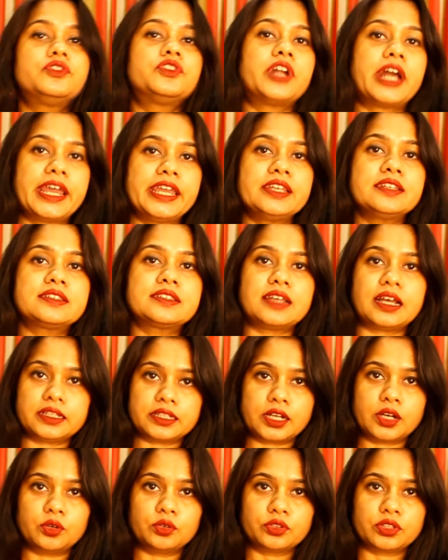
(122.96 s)
ड्राइंग
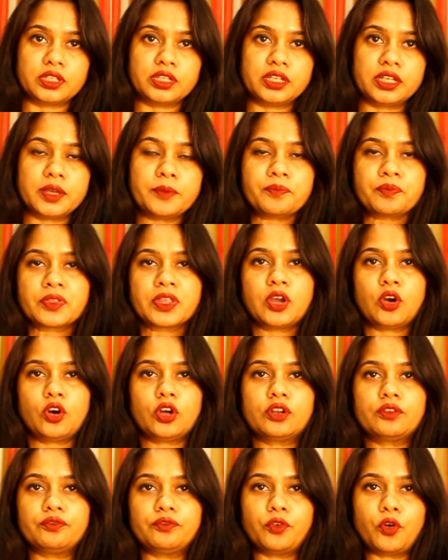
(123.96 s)
ज़्यादा होती हैं
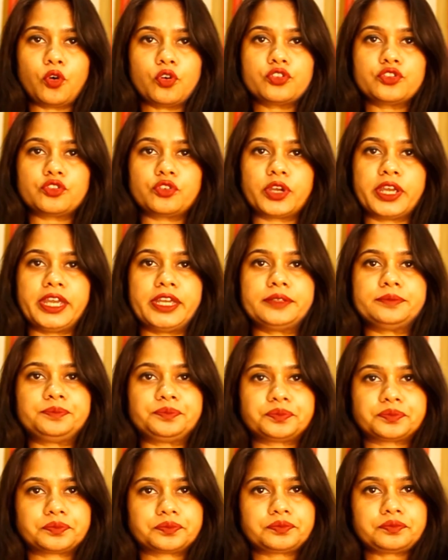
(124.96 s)
और वो जो है
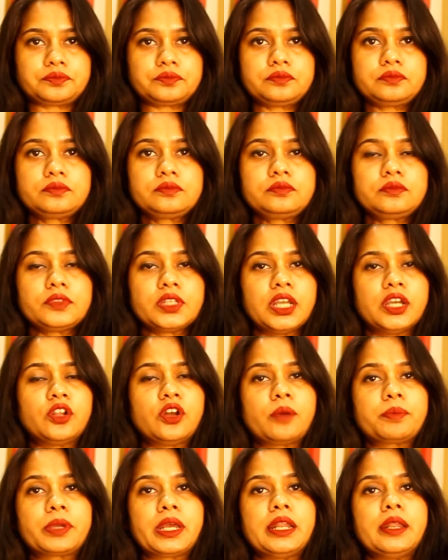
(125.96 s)
ना
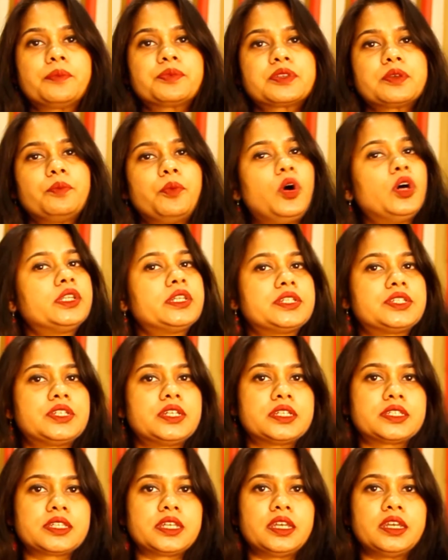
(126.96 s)
आपके लिप्स बहुत
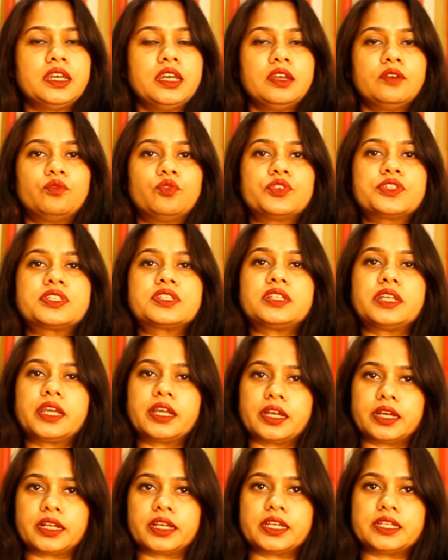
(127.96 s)
अच्छे से वो स्टिक
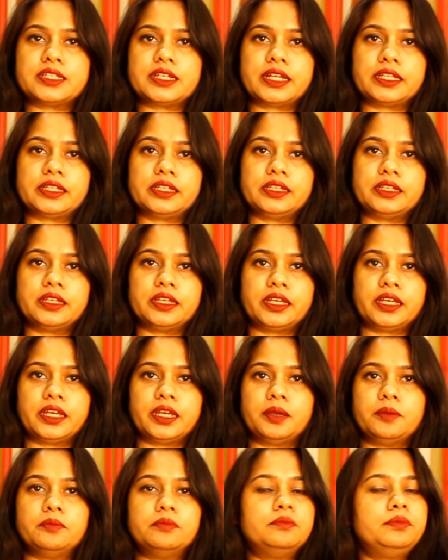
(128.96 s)
करके जाती
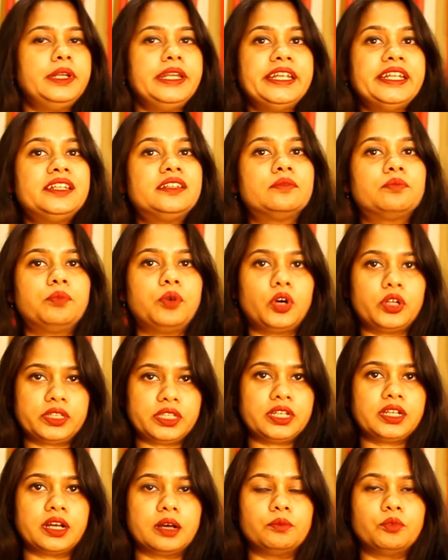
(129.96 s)
हैं ब्लीड बहुत ही
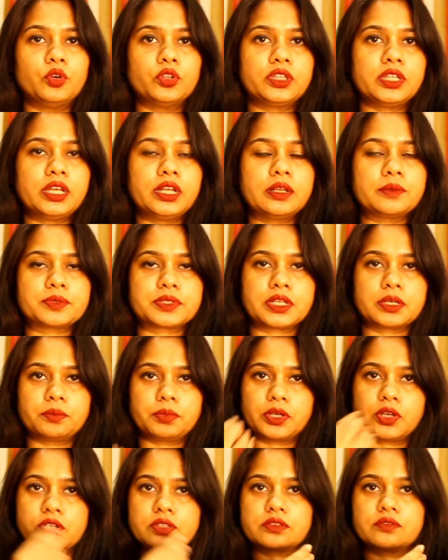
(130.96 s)
कम होती है लिपस्टिक
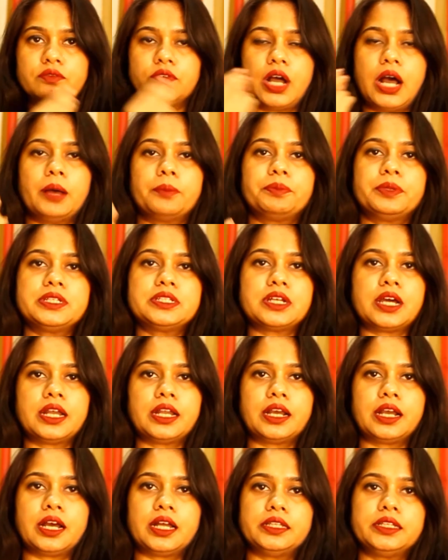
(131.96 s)
बिकॉज आपने जहाँ
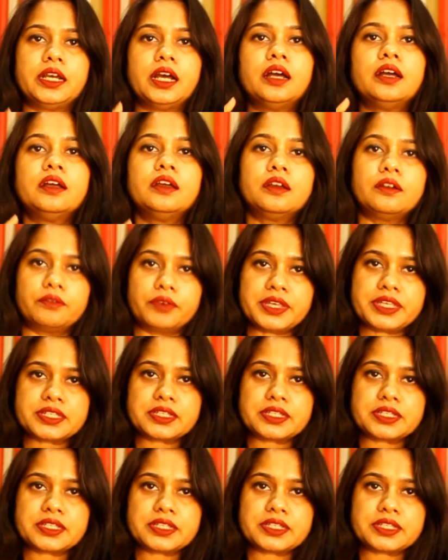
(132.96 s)
लगा दिया वहीं